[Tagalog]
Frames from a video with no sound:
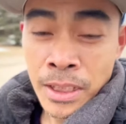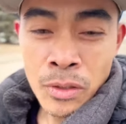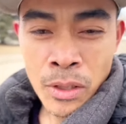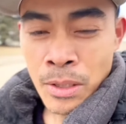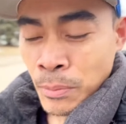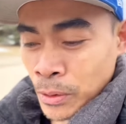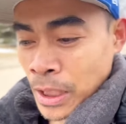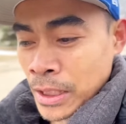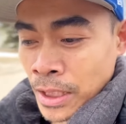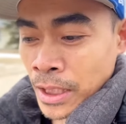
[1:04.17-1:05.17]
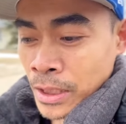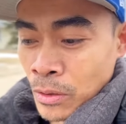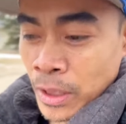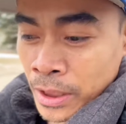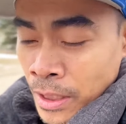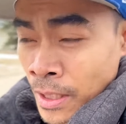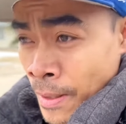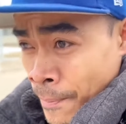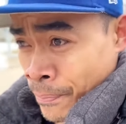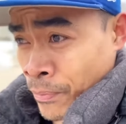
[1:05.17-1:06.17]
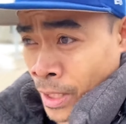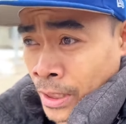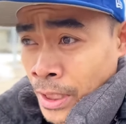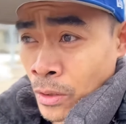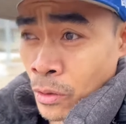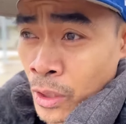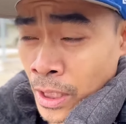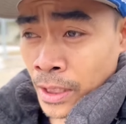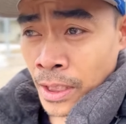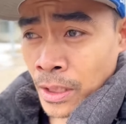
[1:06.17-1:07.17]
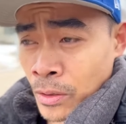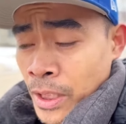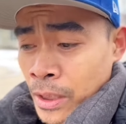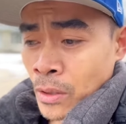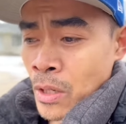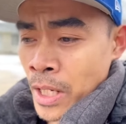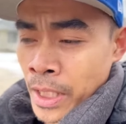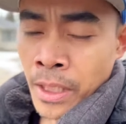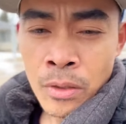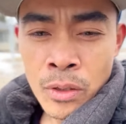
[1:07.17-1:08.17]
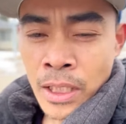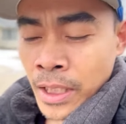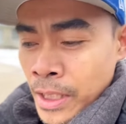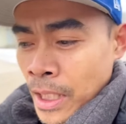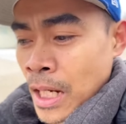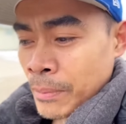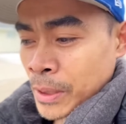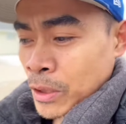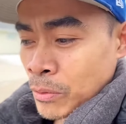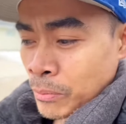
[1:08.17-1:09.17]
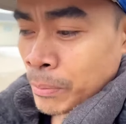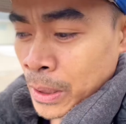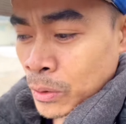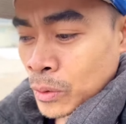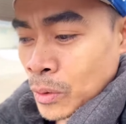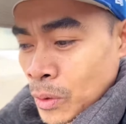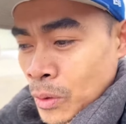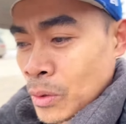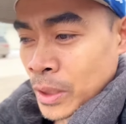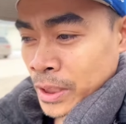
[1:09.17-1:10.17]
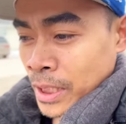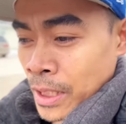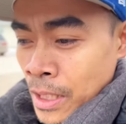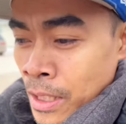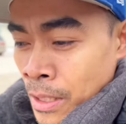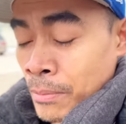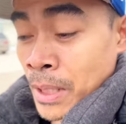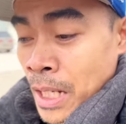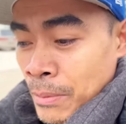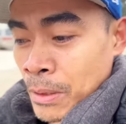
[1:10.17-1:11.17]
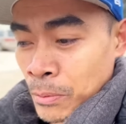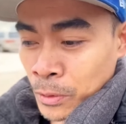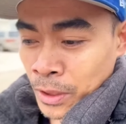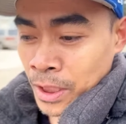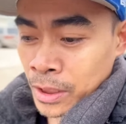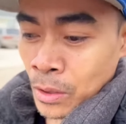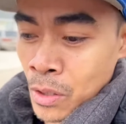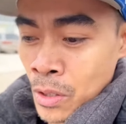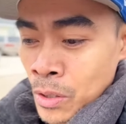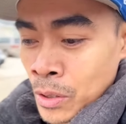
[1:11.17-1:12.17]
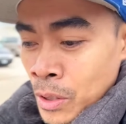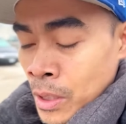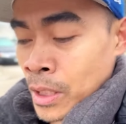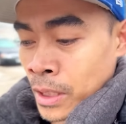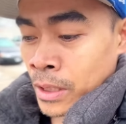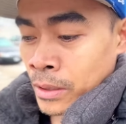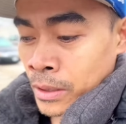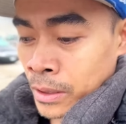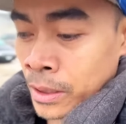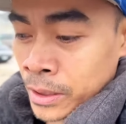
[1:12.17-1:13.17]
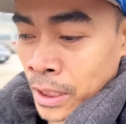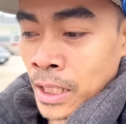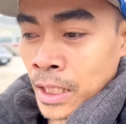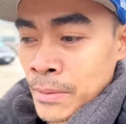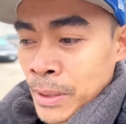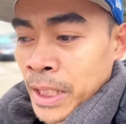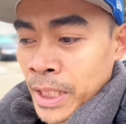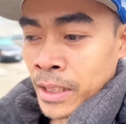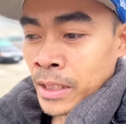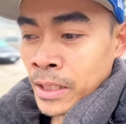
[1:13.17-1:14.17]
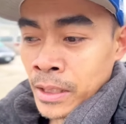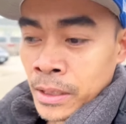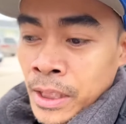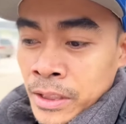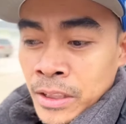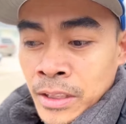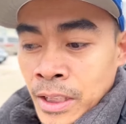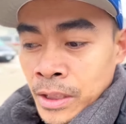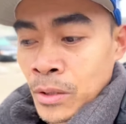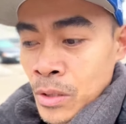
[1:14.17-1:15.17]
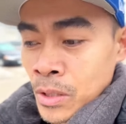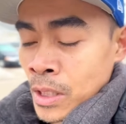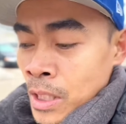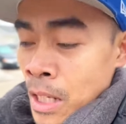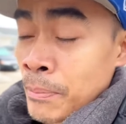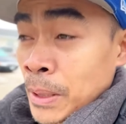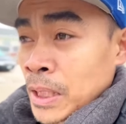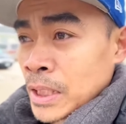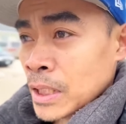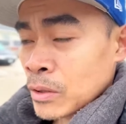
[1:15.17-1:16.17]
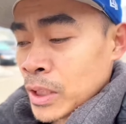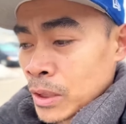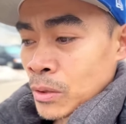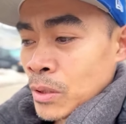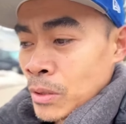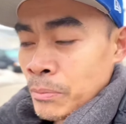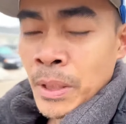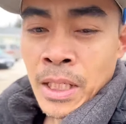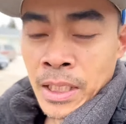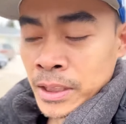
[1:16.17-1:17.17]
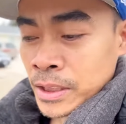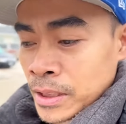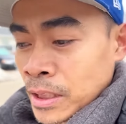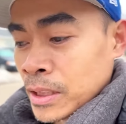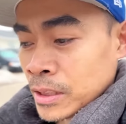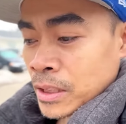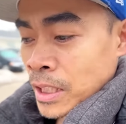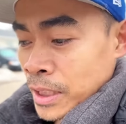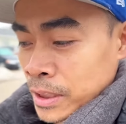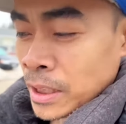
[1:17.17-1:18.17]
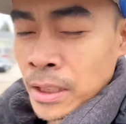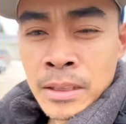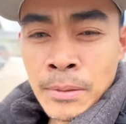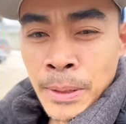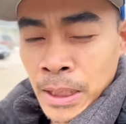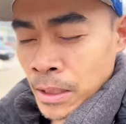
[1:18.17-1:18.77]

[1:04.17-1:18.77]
yun ang importante dito guys. Kasi nung unang dating ko dito, hindi ko kaagad nagamit yung pagtuturo ko kasi madaming proseso saka ka maging teacher dito. Ang pagdating ko dito bilang assistant teacher guys, hindi sapat.